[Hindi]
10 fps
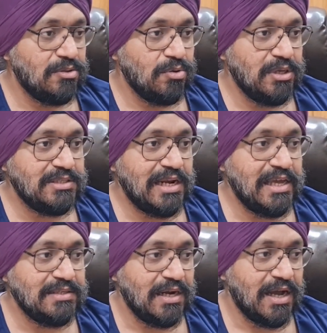तो
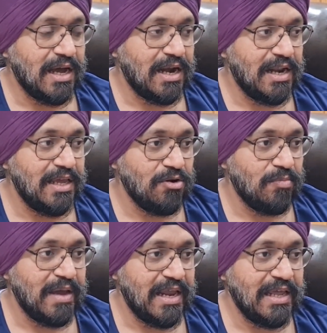इसलिए सरकार ने इनको
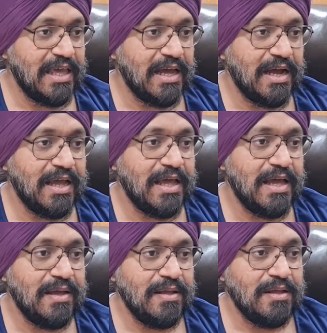बैन किया गया
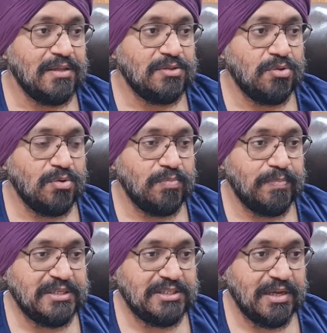है तो
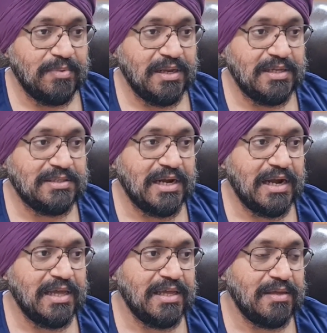पीछे अभी
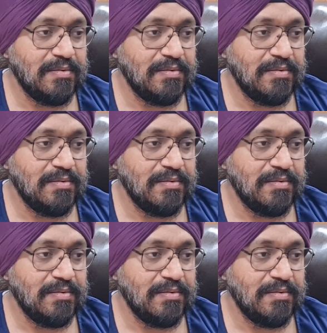रिसेंटली